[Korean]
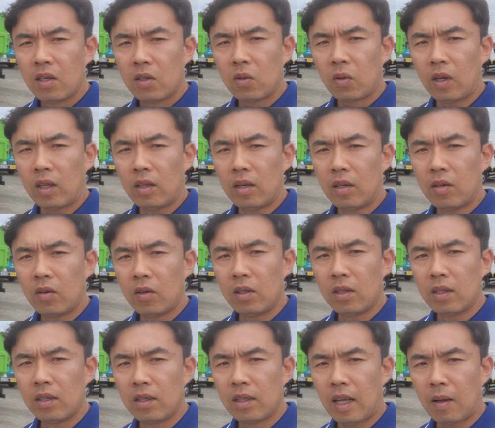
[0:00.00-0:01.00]
소개드리고
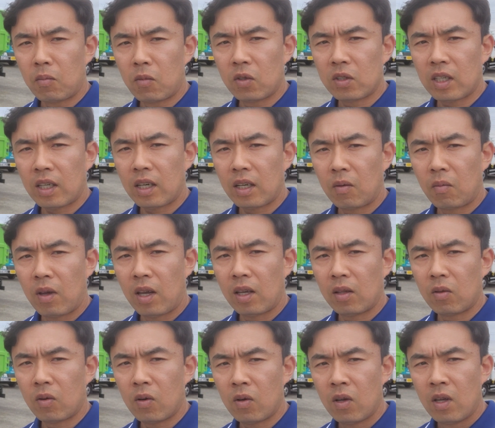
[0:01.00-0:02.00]
있는 압놀 차량
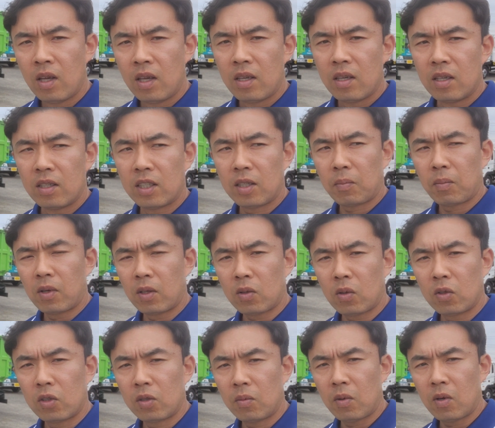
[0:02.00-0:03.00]
외에도 연식별
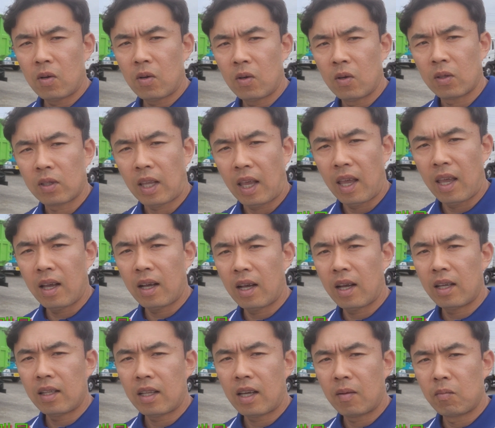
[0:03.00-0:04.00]
톤수별로
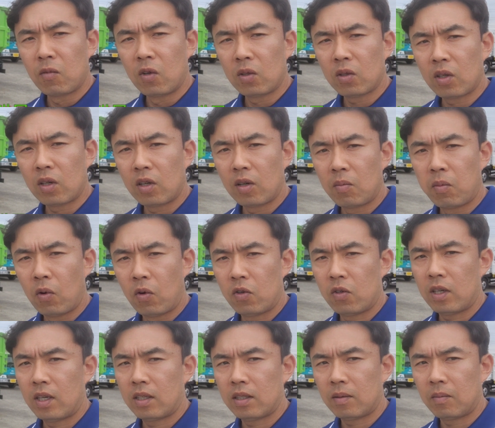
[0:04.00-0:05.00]
다양한 압놀 트럭을 보유
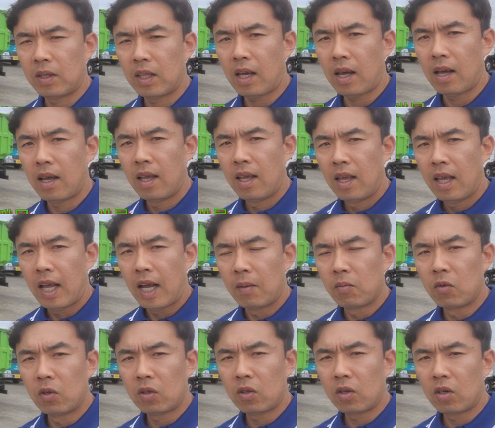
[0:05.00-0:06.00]
중에 있습니다.
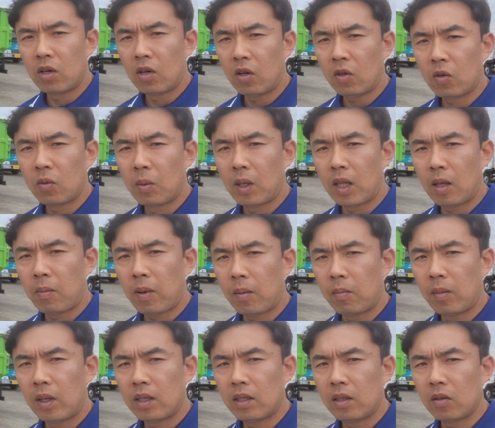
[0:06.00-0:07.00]
압놀 트럭 구매나
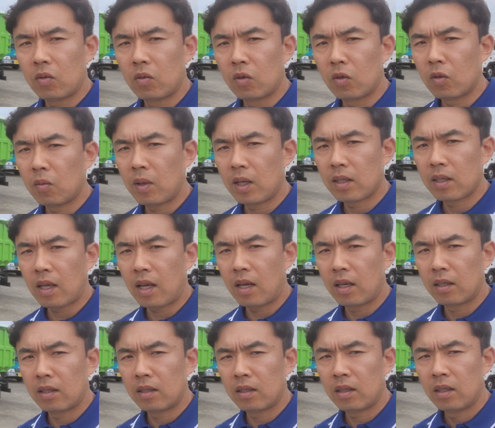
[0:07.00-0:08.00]
판매 시 궁금한
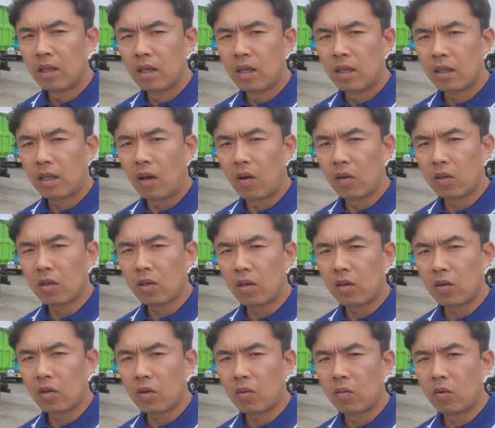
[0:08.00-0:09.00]
사항은
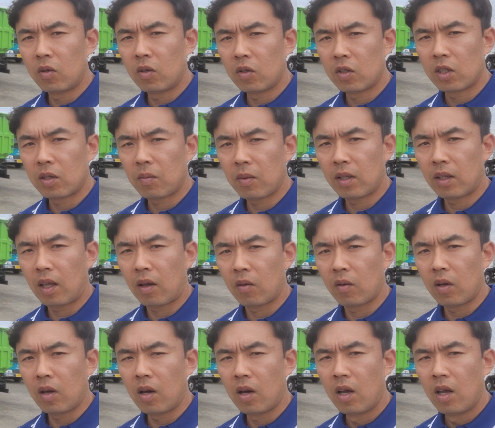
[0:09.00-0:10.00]
대원트럭으로 문의 주시면
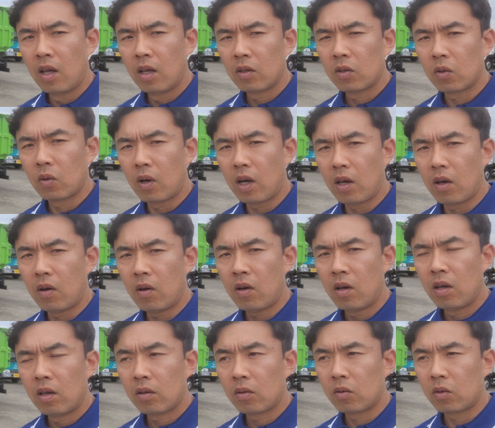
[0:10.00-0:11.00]
되고요. 좋아요,
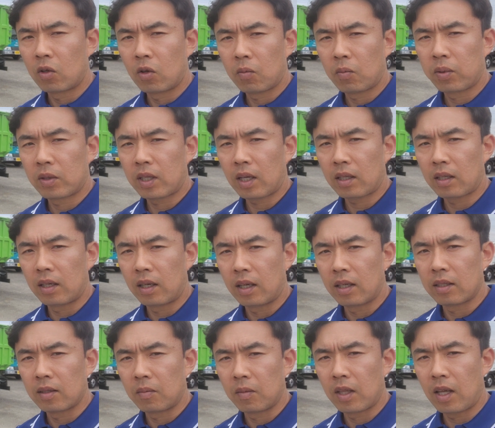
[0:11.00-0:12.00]
구독
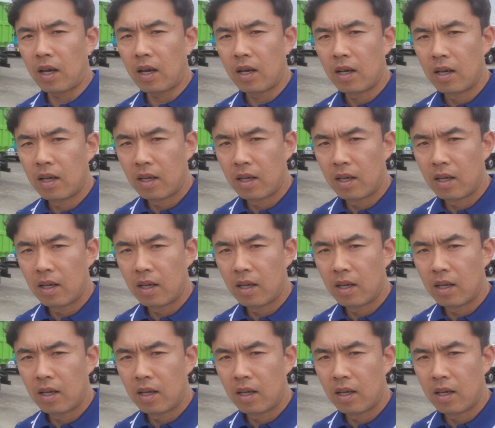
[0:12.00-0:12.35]
부탁드리겠습니다.